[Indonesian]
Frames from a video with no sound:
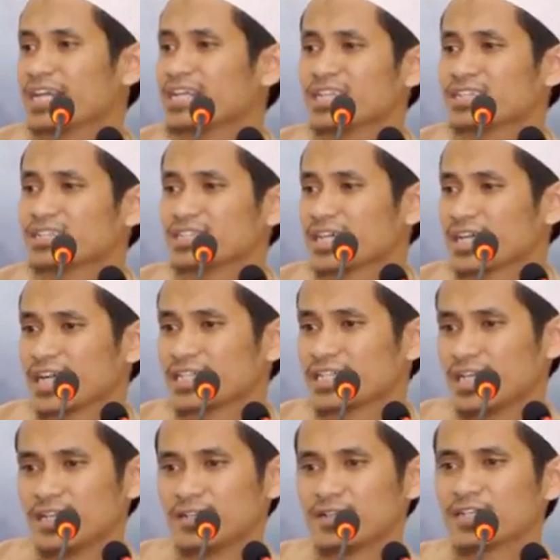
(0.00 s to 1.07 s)
Ada yang tidak
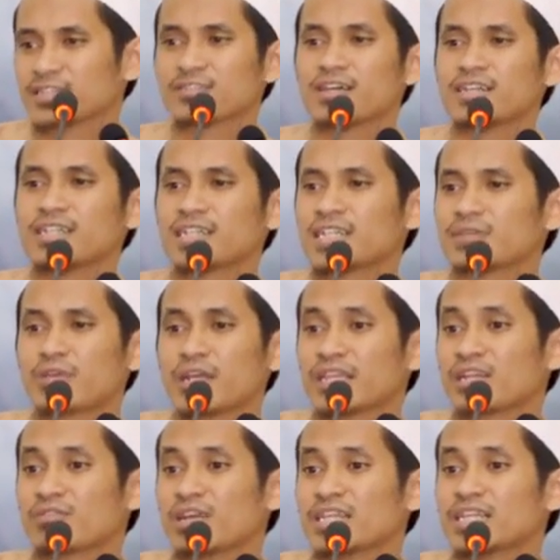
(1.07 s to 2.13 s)
ada atau ada yang
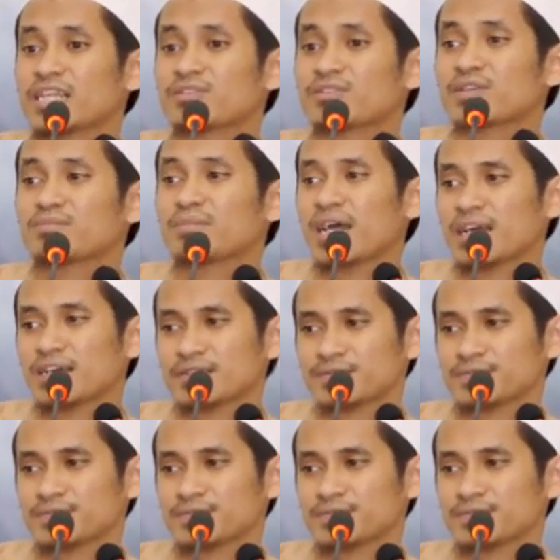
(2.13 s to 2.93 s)
riwayat-riwayatnya itu lemah.